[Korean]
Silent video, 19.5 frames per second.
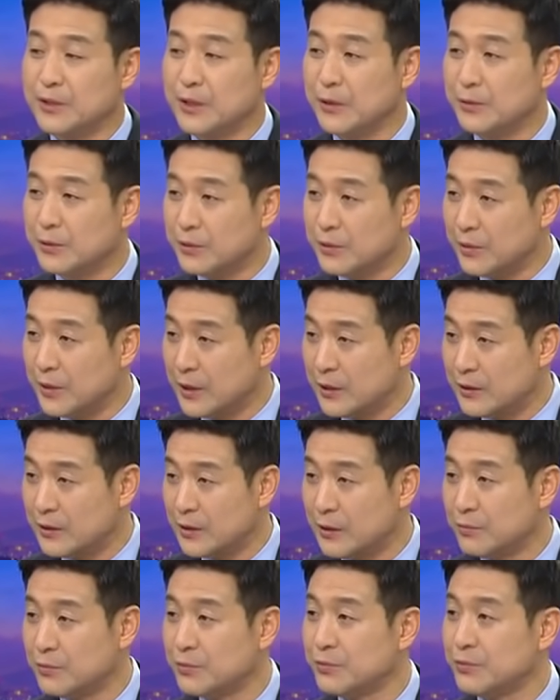세월호
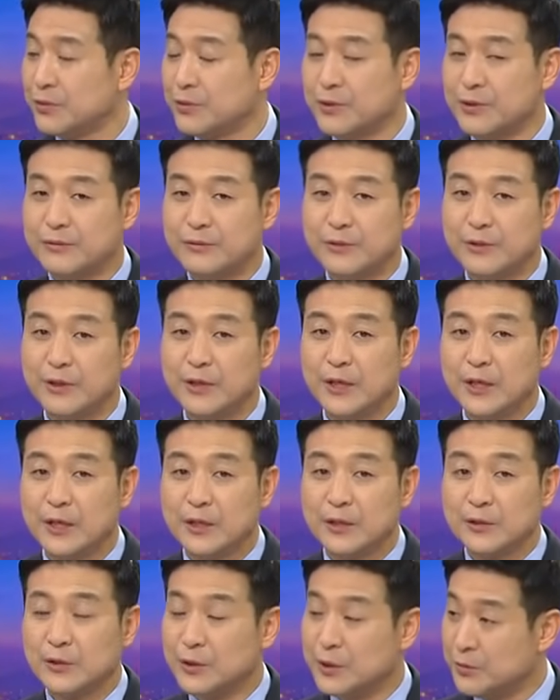관련된 부분도 있고요.
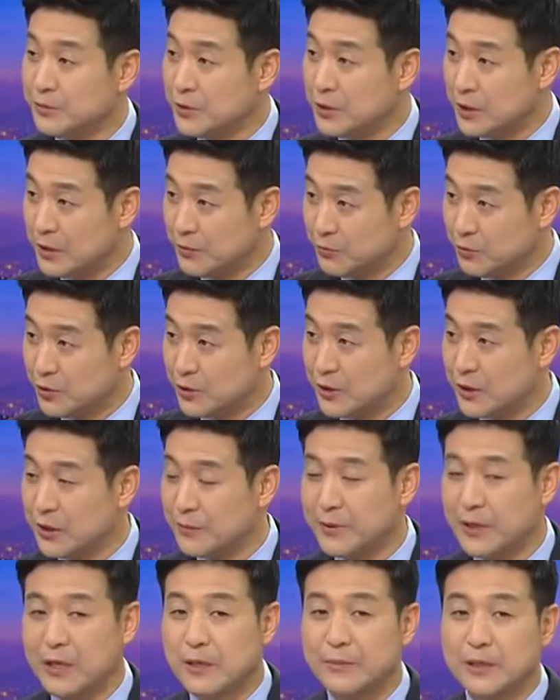심지어 김구
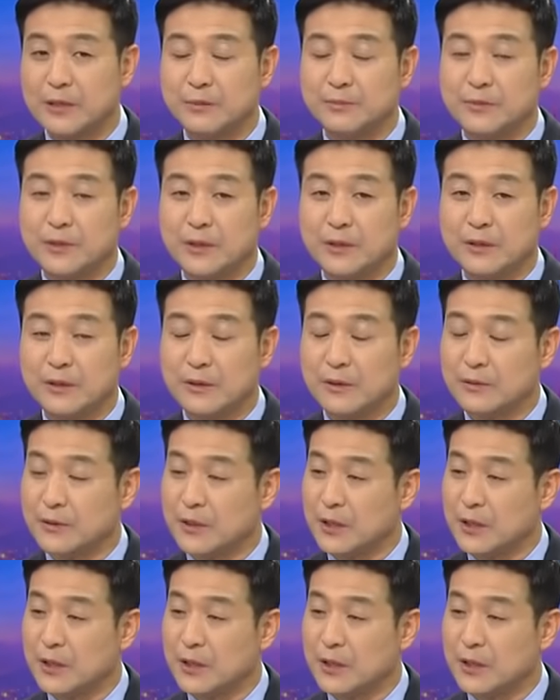선생님 아까 말씀드린 대로.